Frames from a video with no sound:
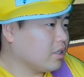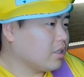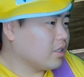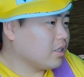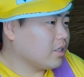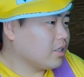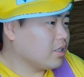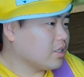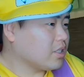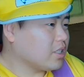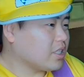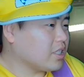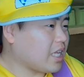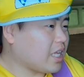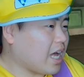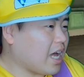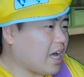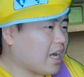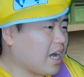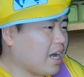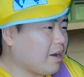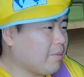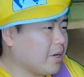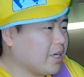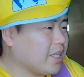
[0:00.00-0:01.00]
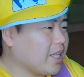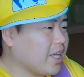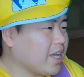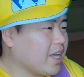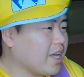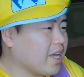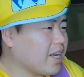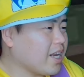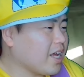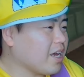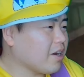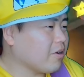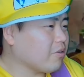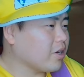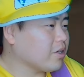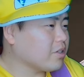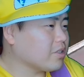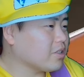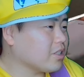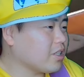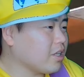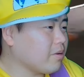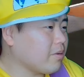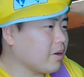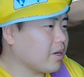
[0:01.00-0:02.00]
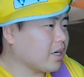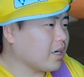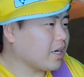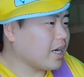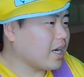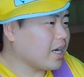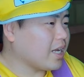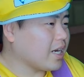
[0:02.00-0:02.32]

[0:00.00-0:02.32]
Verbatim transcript: スターかまだやなこれ振ったばっかやる